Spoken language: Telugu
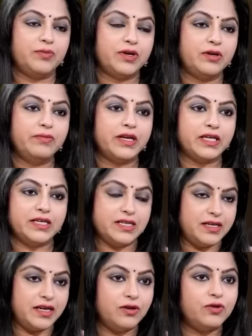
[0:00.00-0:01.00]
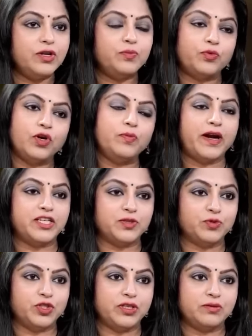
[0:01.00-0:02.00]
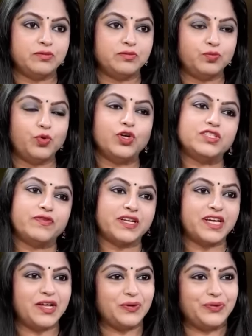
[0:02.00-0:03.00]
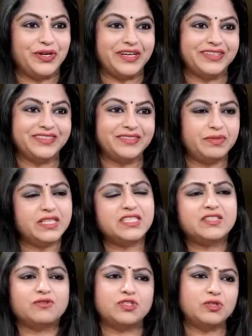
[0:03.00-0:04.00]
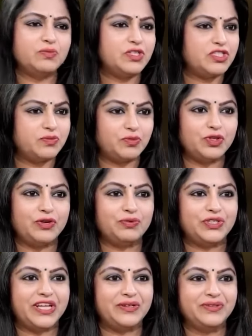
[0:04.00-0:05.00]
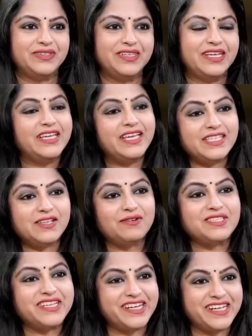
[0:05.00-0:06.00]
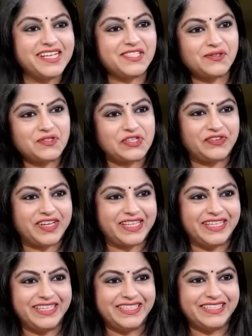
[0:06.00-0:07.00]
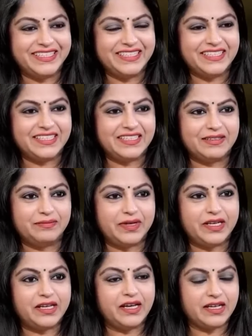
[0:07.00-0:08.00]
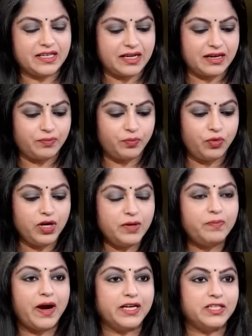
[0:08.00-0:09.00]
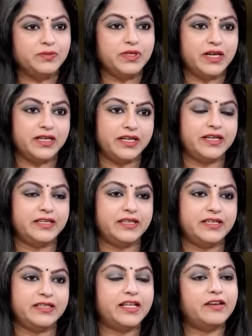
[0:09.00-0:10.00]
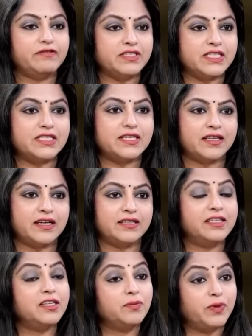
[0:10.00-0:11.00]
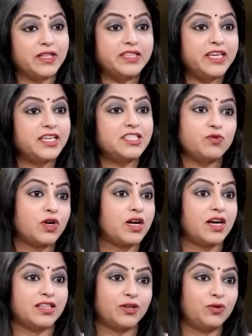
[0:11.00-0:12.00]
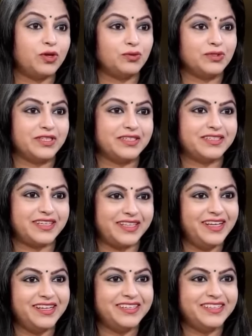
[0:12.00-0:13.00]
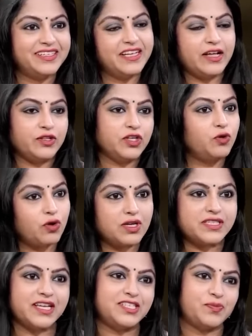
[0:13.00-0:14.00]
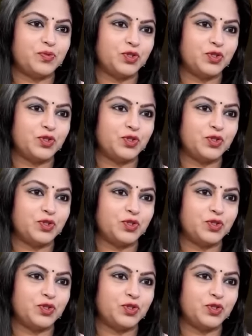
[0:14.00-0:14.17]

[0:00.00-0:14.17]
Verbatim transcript: రమగారు మనకి ఈ నెలలోనే పాఠ్యం ఉంది పోలీస్ వర్గారోహణ ప్రతి సంవత్సరం మీరు చెప్తూనే ఉంటారు ఏ సంవత్సరానికి ఆ సంవత్సరమే కదా అంతే కదా మరి పాఠ్యమి అంటే ఏంటి దాని విశిష్టత దీనికి ప్రత్యేకించి ఒక కథ కూడా ఉంది కదా అది ఇంకొకసారి